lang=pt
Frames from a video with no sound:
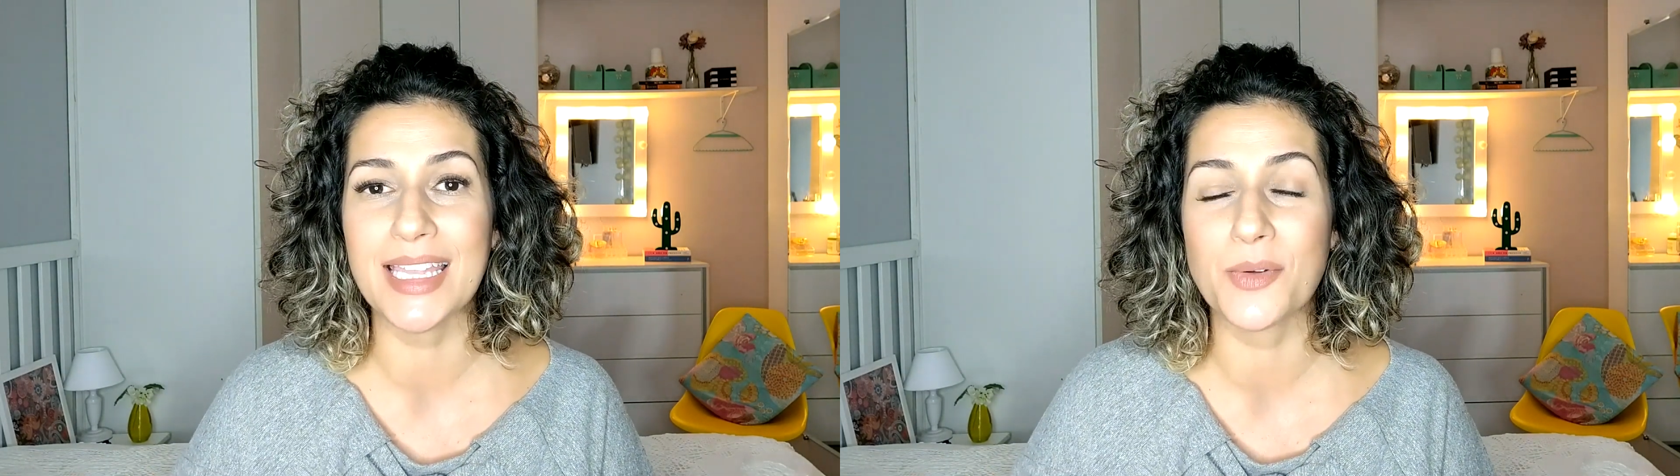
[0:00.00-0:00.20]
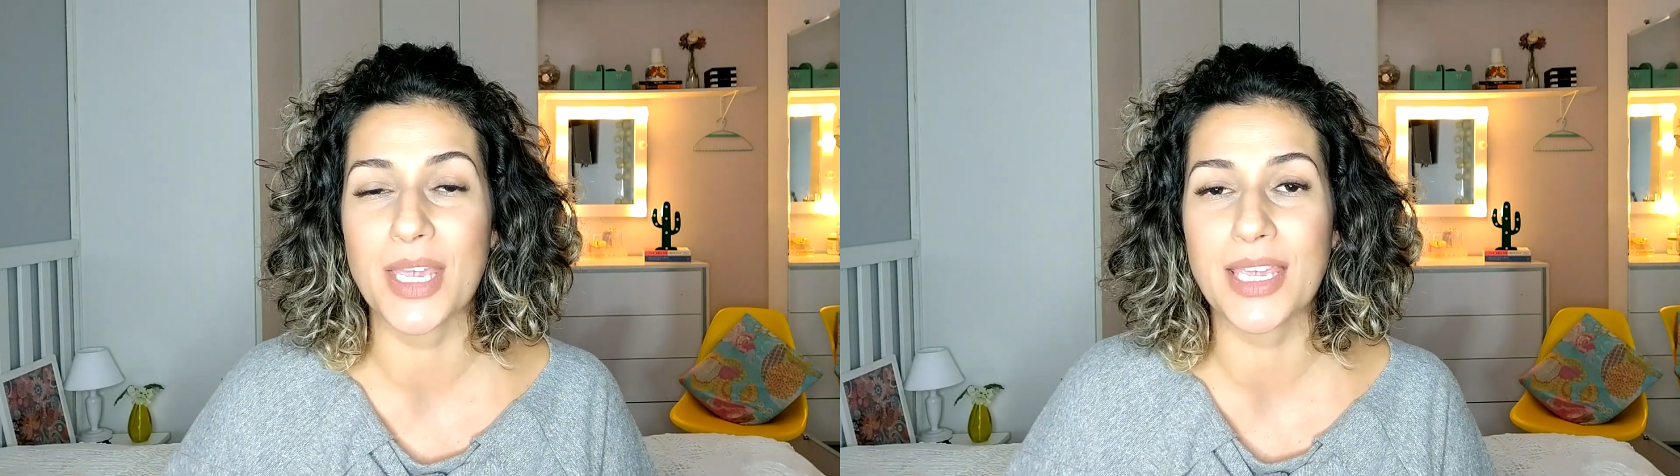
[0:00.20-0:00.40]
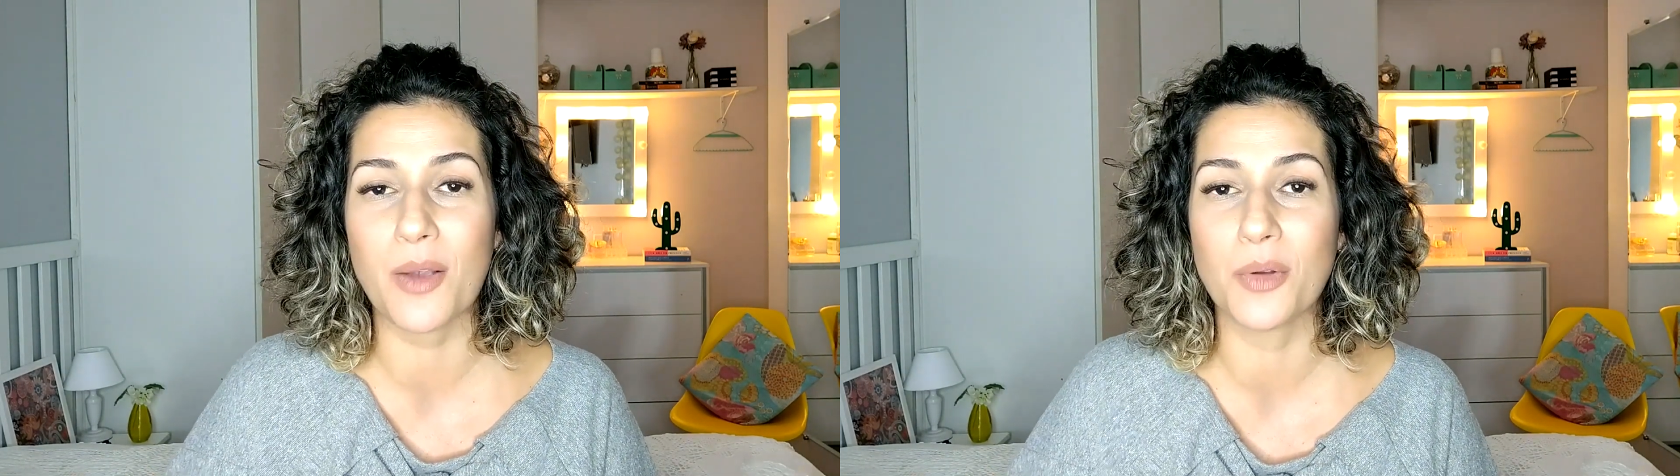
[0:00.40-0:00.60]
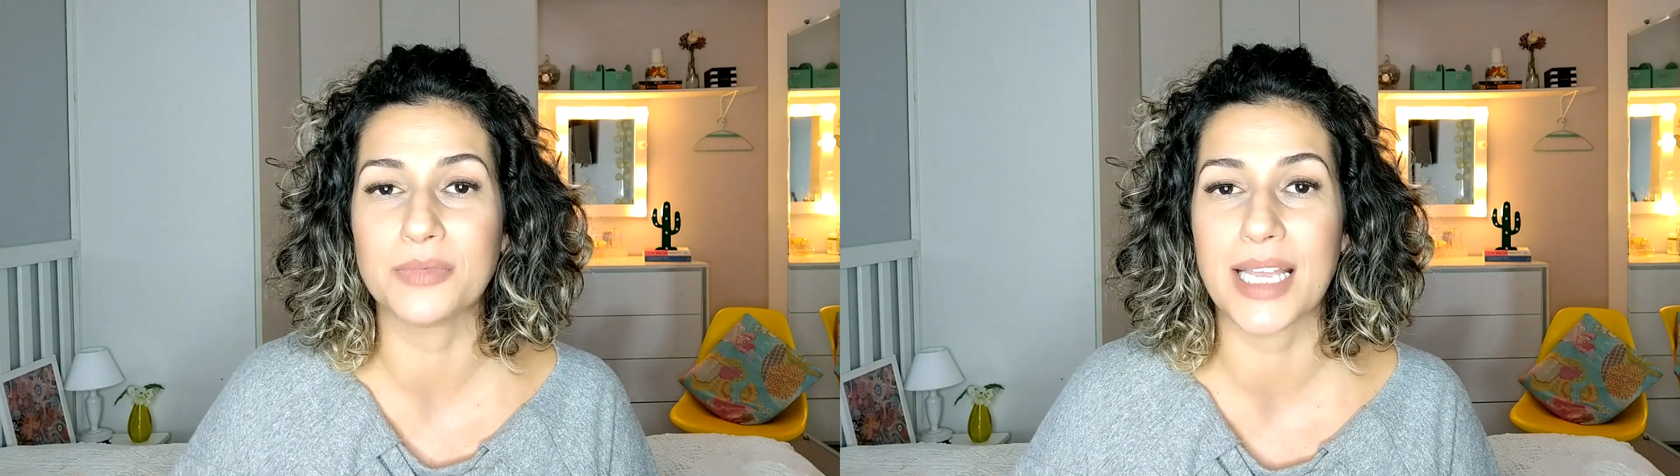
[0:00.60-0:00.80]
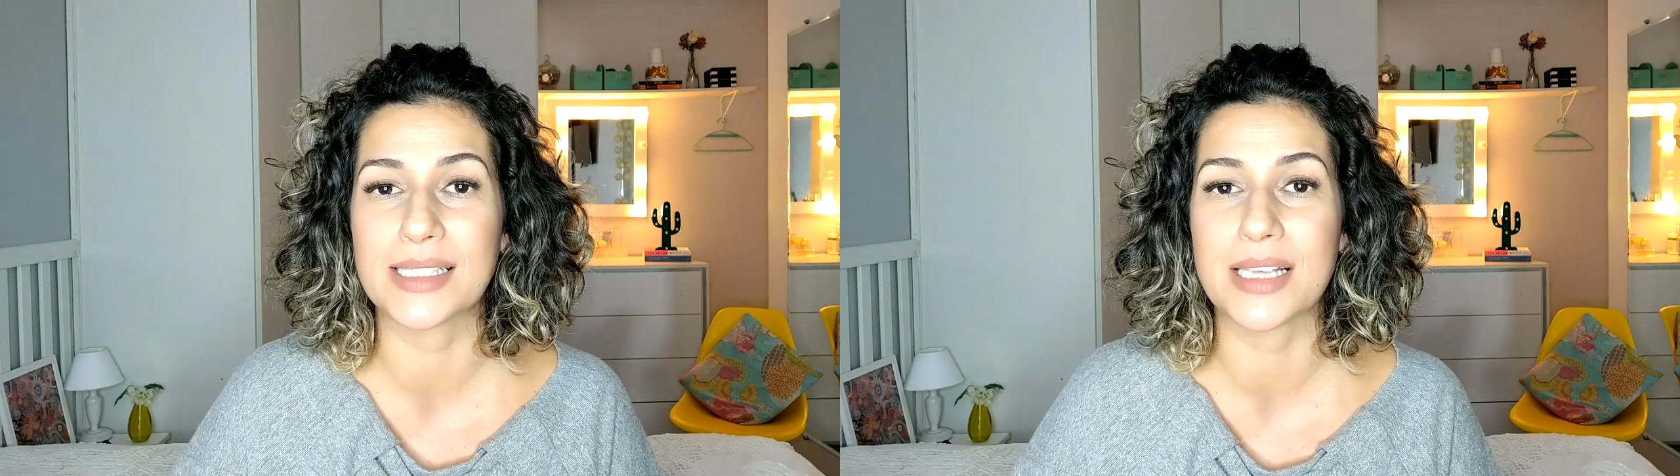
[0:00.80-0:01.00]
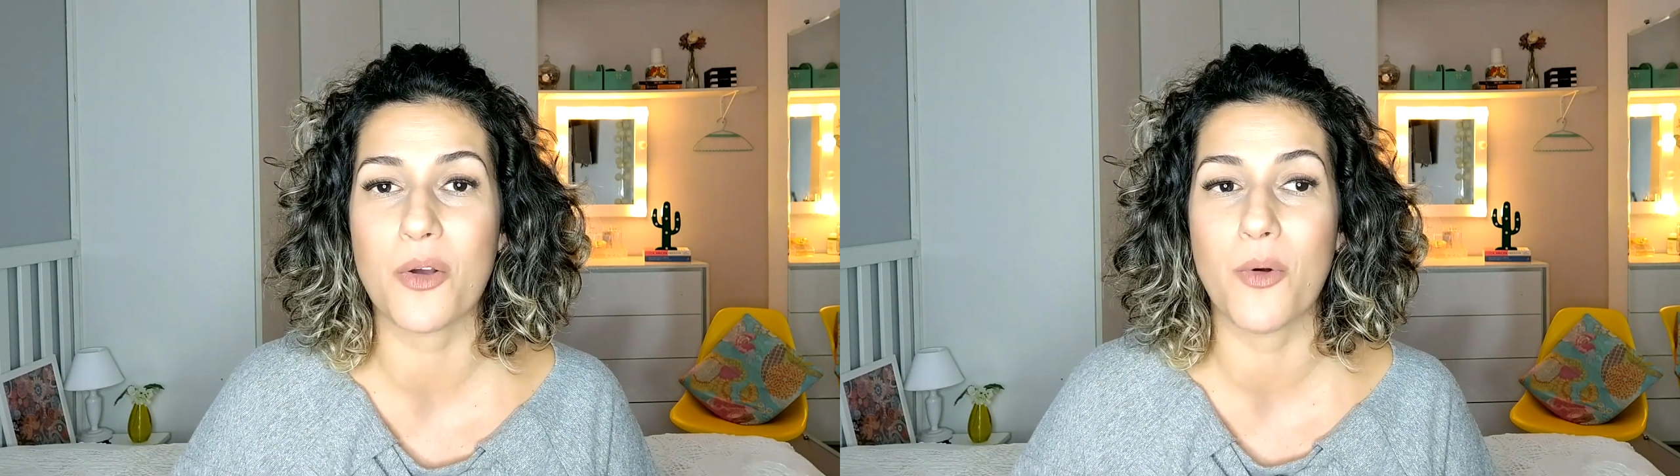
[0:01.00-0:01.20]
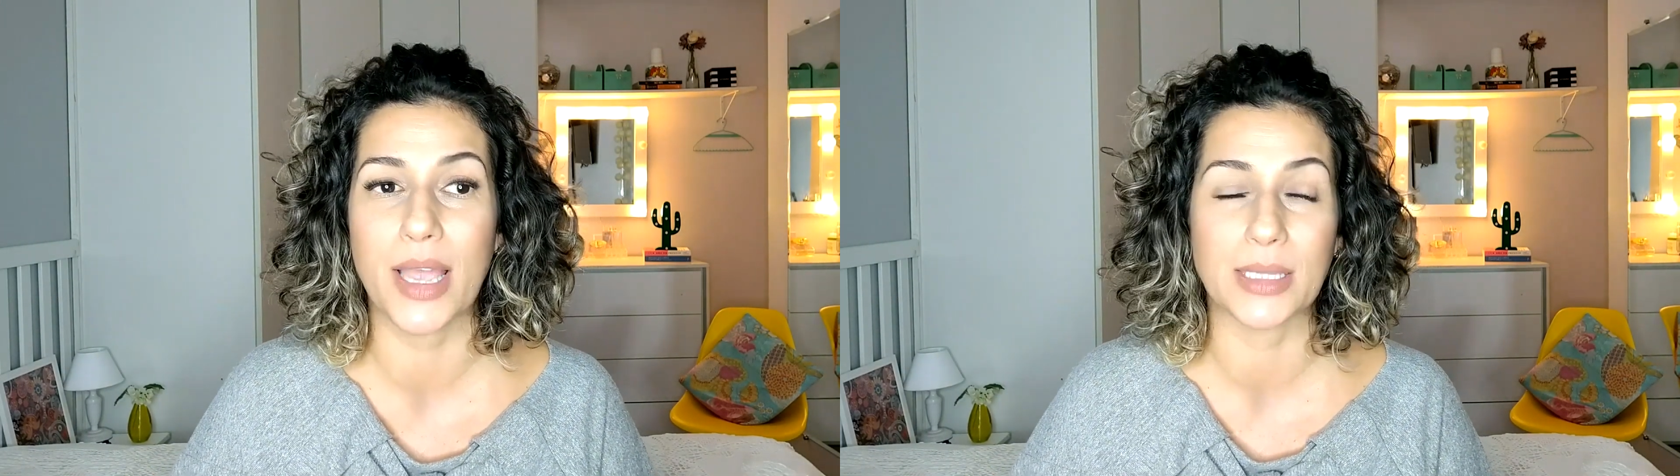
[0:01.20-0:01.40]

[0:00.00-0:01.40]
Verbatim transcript: o que, que acontece com ela?